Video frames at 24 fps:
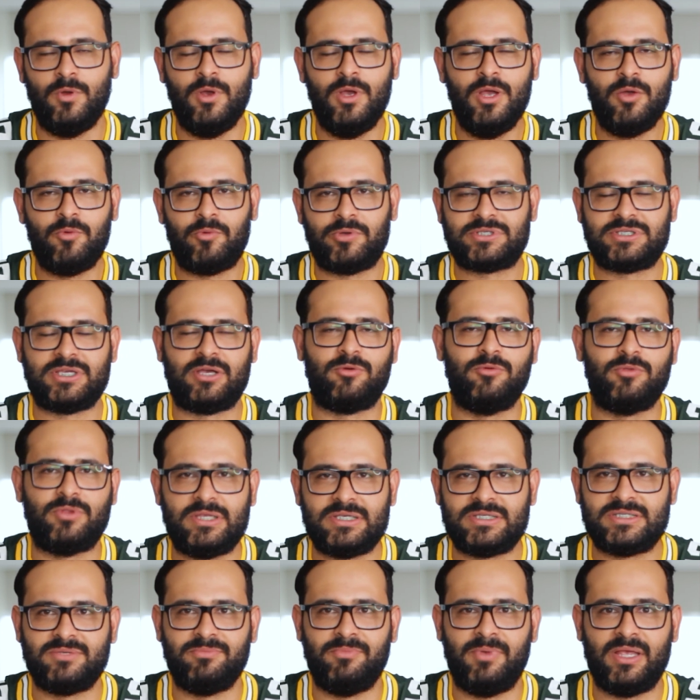com esse
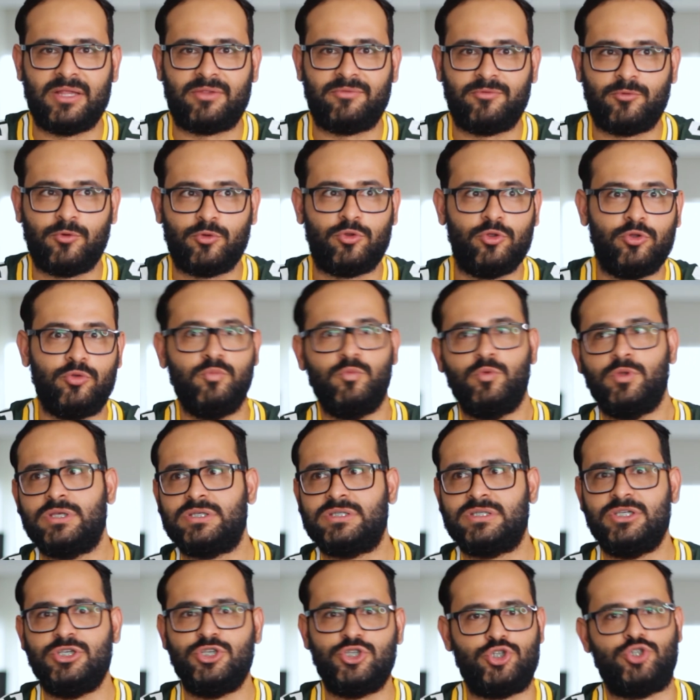acontecimento, ficou todo mundo
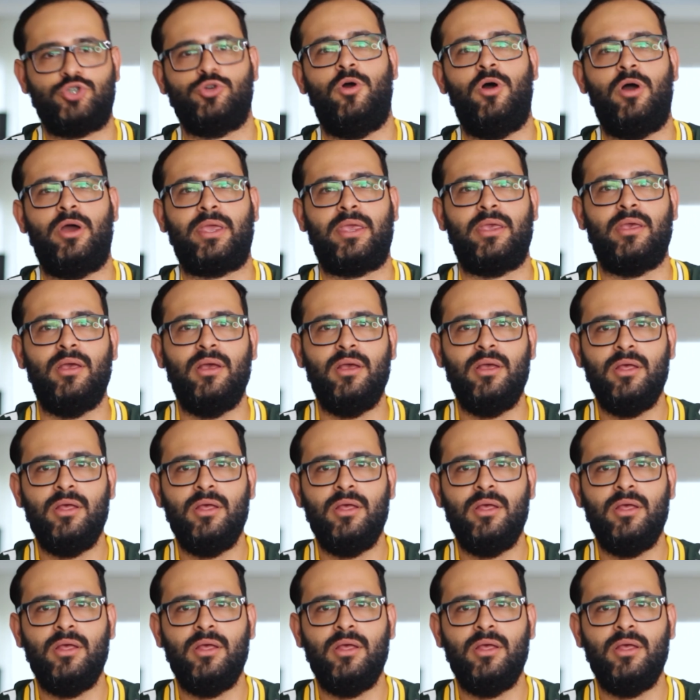assim em choque.